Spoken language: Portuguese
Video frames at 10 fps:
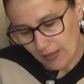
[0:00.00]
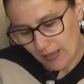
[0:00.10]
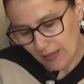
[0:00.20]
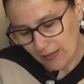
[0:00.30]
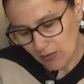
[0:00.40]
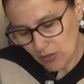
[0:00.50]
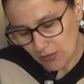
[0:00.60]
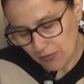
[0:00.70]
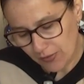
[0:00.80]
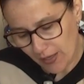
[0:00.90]
Quem não
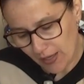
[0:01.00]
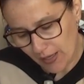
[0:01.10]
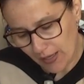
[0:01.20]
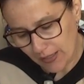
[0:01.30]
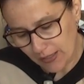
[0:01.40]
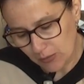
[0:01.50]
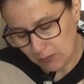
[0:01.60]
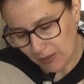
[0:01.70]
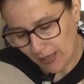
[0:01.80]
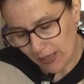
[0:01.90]
tiver aí o
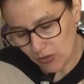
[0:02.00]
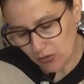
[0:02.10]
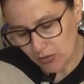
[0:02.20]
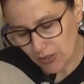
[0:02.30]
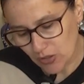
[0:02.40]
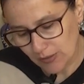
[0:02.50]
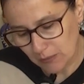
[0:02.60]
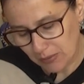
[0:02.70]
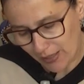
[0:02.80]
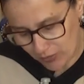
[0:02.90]
plástico, gente,
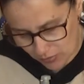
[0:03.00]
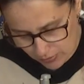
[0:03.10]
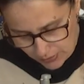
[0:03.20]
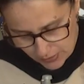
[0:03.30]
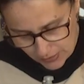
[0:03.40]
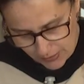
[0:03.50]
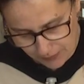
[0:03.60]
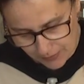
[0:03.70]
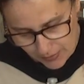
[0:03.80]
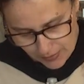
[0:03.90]
esse plástico aqui,
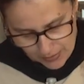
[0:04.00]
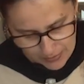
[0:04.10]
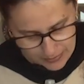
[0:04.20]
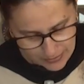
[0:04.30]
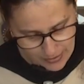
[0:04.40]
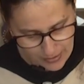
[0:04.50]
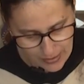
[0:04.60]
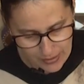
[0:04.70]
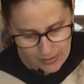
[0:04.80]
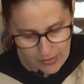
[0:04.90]
ele
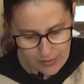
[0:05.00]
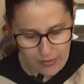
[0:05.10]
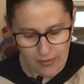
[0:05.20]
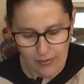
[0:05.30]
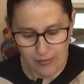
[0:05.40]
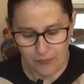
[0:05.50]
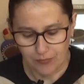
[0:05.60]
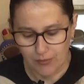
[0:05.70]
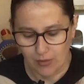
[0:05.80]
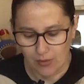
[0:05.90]
é,
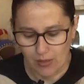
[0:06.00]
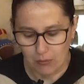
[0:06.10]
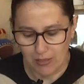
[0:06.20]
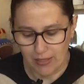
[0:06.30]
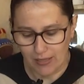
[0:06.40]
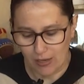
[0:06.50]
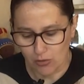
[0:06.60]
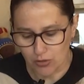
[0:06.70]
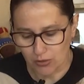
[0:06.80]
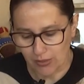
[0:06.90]
é
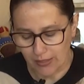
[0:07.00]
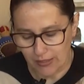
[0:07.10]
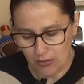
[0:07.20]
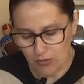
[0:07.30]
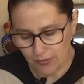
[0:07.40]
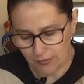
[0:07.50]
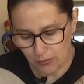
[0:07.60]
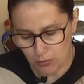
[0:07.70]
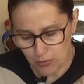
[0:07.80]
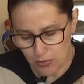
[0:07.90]
blackout, tá? Aquele de
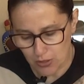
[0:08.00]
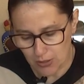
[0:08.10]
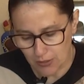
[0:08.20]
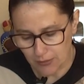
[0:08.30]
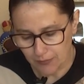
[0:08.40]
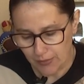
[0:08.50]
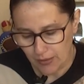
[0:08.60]
fazer cortina.